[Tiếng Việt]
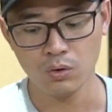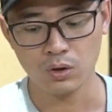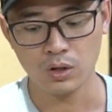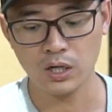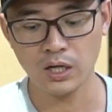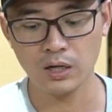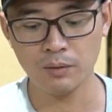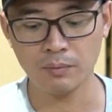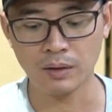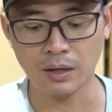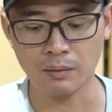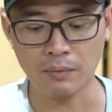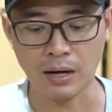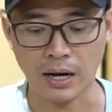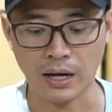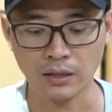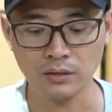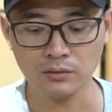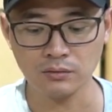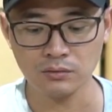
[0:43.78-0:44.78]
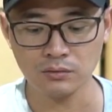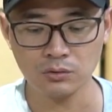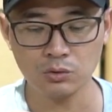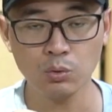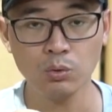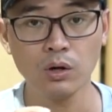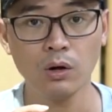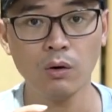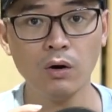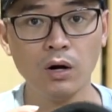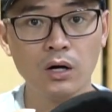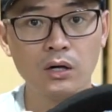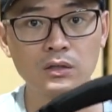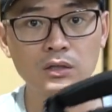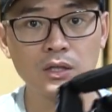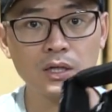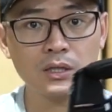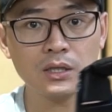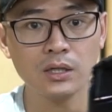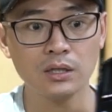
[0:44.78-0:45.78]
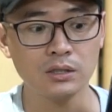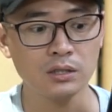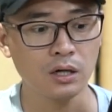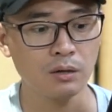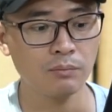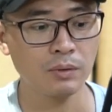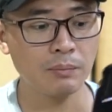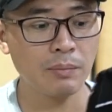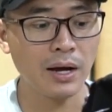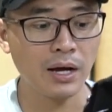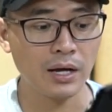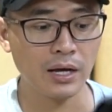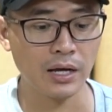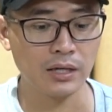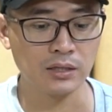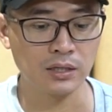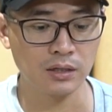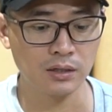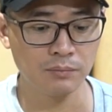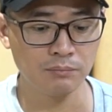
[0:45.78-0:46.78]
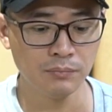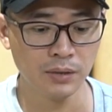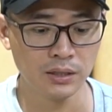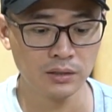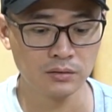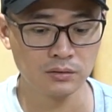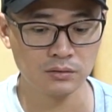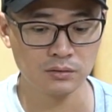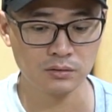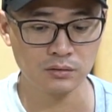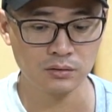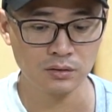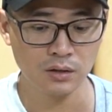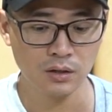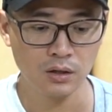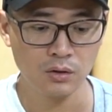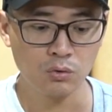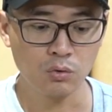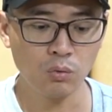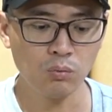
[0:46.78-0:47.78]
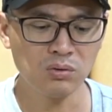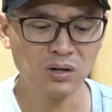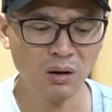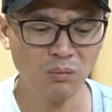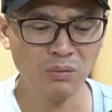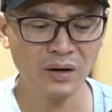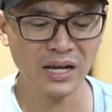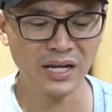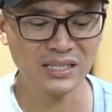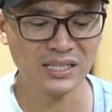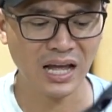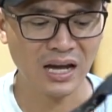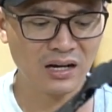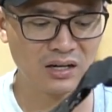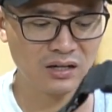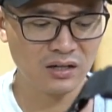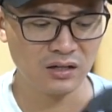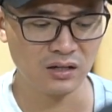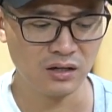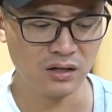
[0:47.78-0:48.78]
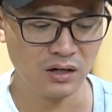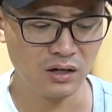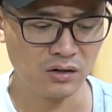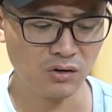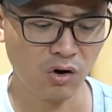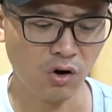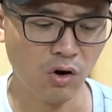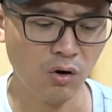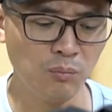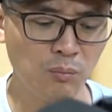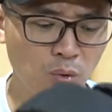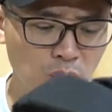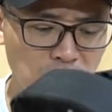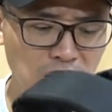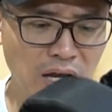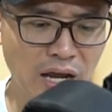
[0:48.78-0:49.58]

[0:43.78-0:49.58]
khi mà bán chủ yếu ở những cái thị trường miền Bắc này thì mình cũng không nghĩ rằng uh, có một